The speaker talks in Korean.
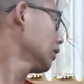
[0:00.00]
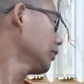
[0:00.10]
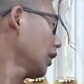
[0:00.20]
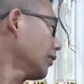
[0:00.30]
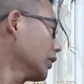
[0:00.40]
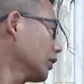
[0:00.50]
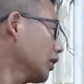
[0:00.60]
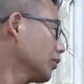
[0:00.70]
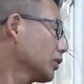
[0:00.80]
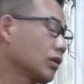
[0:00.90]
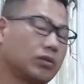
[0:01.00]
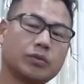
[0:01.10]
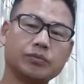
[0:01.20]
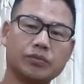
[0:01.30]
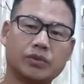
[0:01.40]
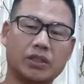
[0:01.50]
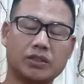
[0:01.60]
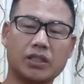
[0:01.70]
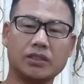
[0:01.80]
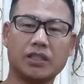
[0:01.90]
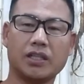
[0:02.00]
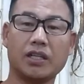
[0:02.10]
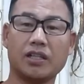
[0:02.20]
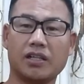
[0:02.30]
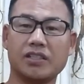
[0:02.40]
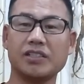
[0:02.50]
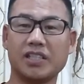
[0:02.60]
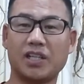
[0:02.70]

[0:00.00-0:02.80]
그러면 아마 생각보다 좀 괜찮지 않겠나 그런